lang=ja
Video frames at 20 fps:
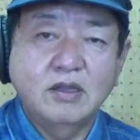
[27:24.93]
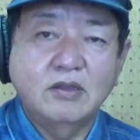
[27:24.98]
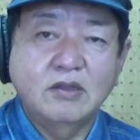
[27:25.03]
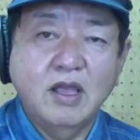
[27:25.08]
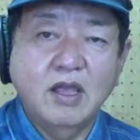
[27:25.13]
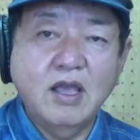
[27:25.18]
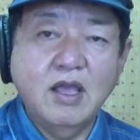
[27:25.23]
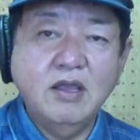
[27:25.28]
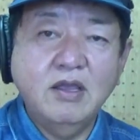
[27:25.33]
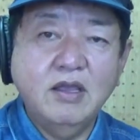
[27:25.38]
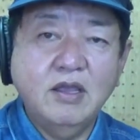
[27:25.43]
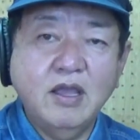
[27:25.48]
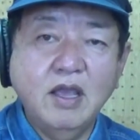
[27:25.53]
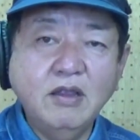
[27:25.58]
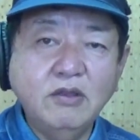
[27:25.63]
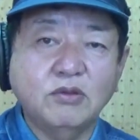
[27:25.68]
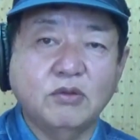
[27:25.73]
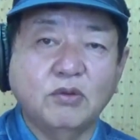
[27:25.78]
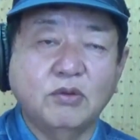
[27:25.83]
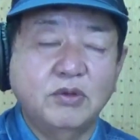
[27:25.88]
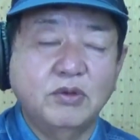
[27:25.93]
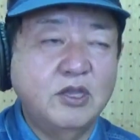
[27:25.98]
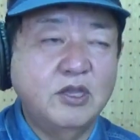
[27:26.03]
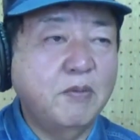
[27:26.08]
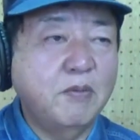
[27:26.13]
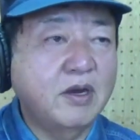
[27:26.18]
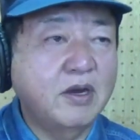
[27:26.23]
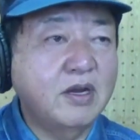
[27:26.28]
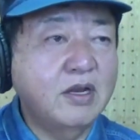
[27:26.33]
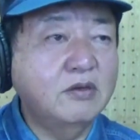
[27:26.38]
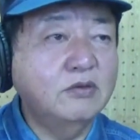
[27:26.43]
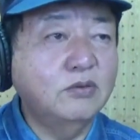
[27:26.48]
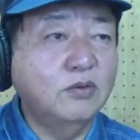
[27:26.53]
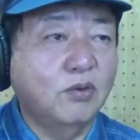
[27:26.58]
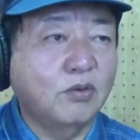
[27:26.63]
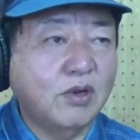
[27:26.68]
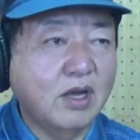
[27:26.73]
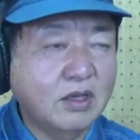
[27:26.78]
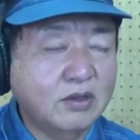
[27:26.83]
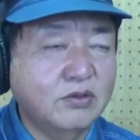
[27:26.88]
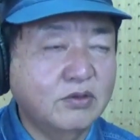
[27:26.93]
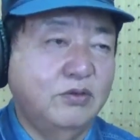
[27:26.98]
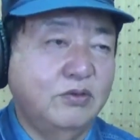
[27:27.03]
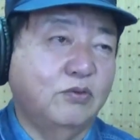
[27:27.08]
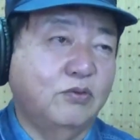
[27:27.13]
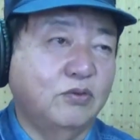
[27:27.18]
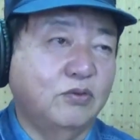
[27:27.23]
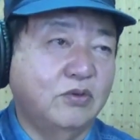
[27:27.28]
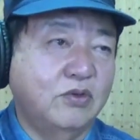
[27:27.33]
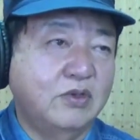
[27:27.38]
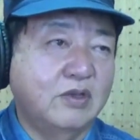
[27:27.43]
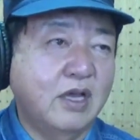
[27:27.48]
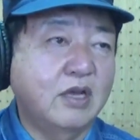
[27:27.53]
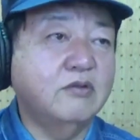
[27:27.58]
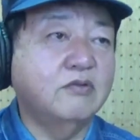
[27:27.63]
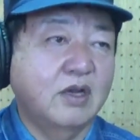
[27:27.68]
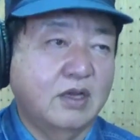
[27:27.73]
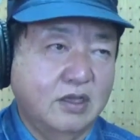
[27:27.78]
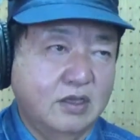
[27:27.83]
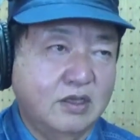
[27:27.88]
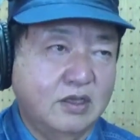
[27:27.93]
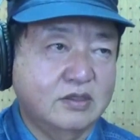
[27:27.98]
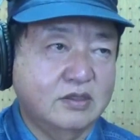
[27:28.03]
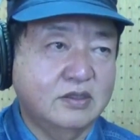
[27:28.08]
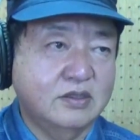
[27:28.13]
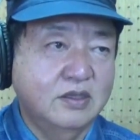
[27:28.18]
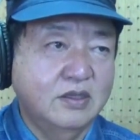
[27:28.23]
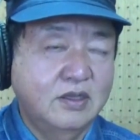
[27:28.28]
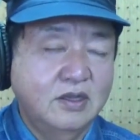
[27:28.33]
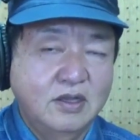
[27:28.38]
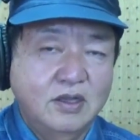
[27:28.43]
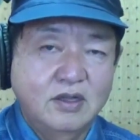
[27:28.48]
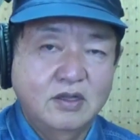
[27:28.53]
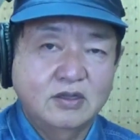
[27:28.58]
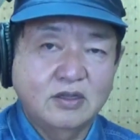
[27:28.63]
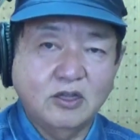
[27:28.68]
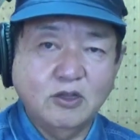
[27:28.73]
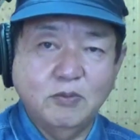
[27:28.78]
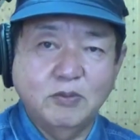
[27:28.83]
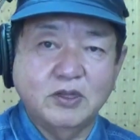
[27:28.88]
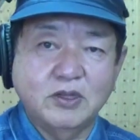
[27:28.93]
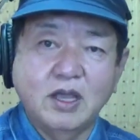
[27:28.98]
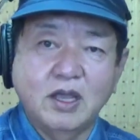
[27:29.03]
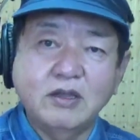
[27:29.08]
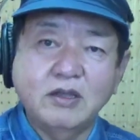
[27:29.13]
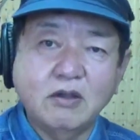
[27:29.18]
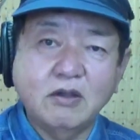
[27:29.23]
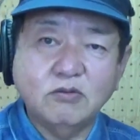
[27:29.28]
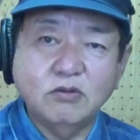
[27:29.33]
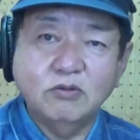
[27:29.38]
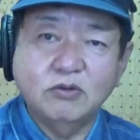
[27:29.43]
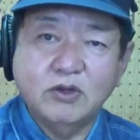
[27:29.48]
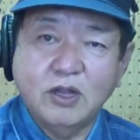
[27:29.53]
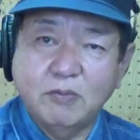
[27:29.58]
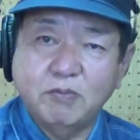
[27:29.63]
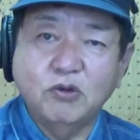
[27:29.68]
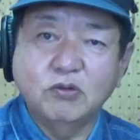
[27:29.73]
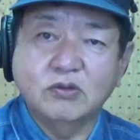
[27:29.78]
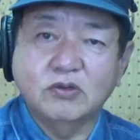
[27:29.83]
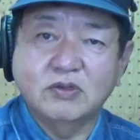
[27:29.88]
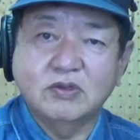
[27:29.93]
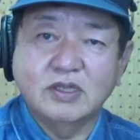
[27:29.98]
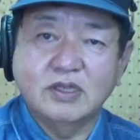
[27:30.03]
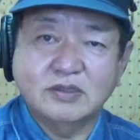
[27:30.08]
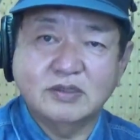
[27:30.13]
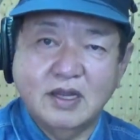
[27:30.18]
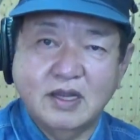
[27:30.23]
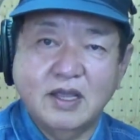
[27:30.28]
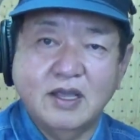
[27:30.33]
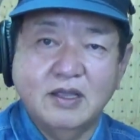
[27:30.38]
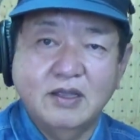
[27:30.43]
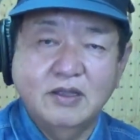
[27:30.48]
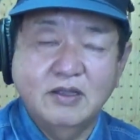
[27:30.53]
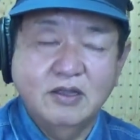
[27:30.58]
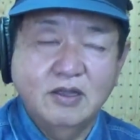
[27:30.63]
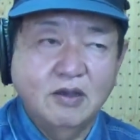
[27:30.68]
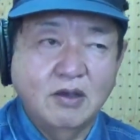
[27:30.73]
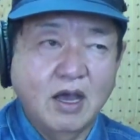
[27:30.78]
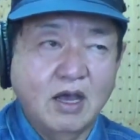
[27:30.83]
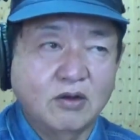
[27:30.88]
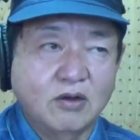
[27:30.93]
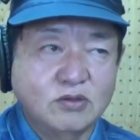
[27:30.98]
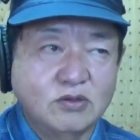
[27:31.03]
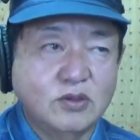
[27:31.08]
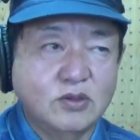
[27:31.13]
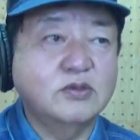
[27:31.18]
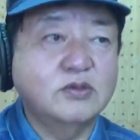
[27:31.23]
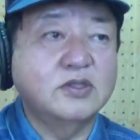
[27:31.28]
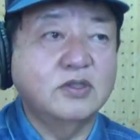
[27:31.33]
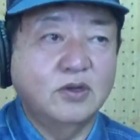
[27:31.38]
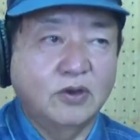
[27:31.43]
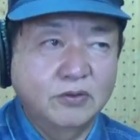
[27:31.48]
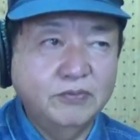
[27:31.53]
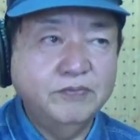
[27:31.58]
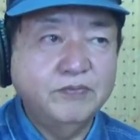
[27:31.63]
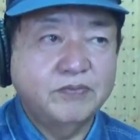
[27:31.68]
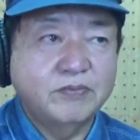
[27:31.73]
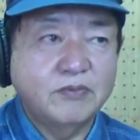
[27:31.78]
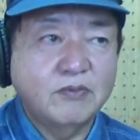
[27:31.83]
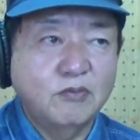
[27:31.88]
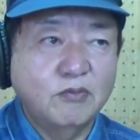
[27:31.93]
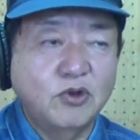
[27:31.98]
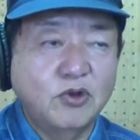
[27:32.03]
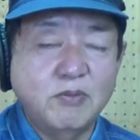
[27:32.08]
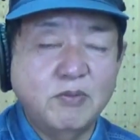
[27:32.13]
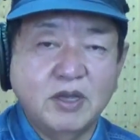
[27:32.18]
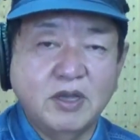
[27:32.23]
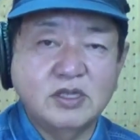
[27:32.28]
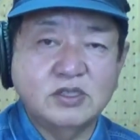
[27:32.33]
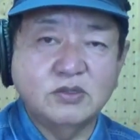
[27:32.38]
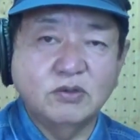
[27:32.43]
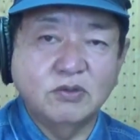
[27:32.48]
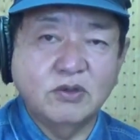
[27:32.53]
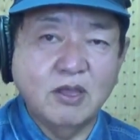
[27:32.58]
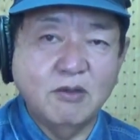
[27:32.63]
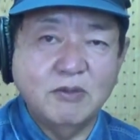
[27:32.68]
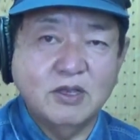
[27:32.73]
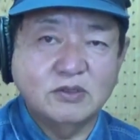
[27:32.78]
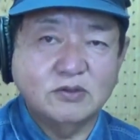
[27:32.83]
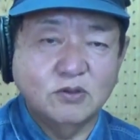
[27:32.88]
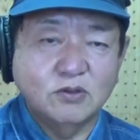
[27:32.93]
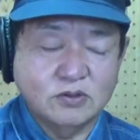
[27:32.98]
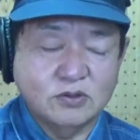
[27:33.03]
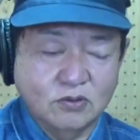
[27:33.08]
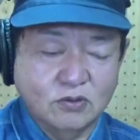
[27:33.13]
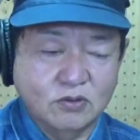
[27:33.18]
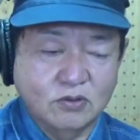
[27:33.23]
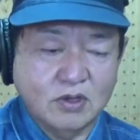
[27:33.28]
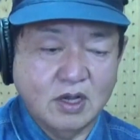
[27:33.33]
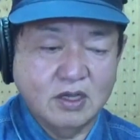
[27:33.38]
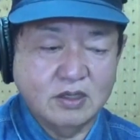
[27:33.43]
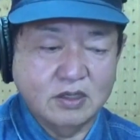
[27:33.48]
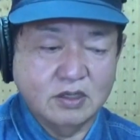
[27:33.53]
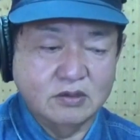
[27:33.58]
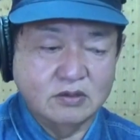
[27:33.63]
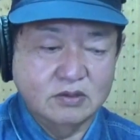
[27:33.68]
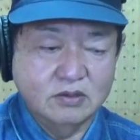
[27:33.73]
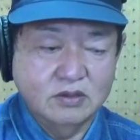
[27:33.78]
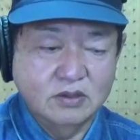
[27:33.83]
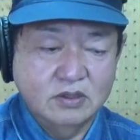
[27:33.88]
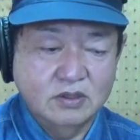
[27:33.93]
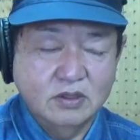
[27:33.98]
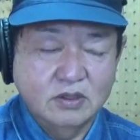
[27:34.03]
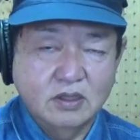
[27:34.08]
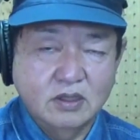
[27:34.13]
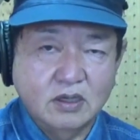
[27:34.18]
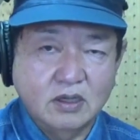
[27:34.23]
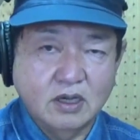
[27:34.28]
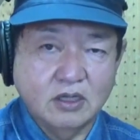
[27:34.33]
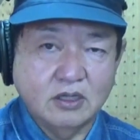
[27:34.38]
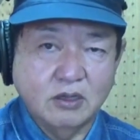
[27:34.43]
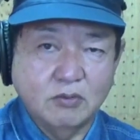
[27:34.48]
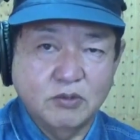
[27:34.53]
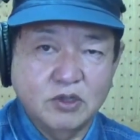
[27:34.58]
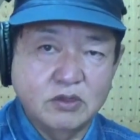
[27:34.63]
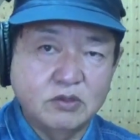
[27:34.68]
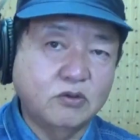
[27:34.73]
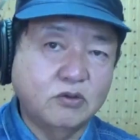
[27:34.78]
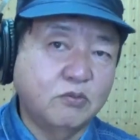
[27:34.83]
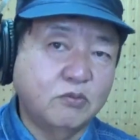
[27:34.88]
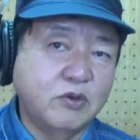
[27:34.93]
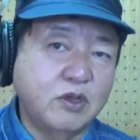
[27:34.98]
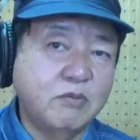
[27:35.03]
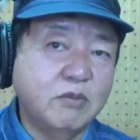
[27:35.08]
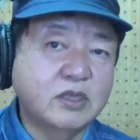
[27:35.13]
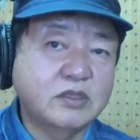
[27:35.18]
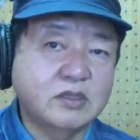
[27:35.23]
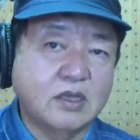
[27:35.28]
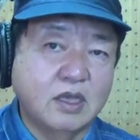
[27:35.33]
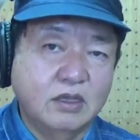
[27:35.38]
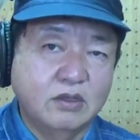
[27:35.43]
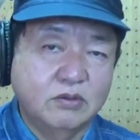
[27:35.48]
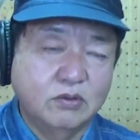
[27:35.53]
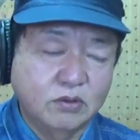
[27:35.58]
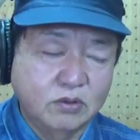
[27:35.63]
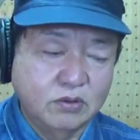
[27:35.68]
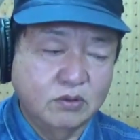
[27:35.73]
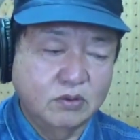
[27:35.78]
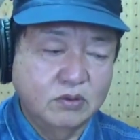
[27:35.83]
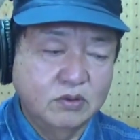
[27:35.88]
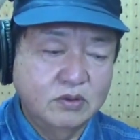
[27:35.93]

えっへんと言われるのかということになるわけです。例えば大学のレポートですね、あの、卒論。もう今一生懸命卒論書いてる方もいると思いますけど、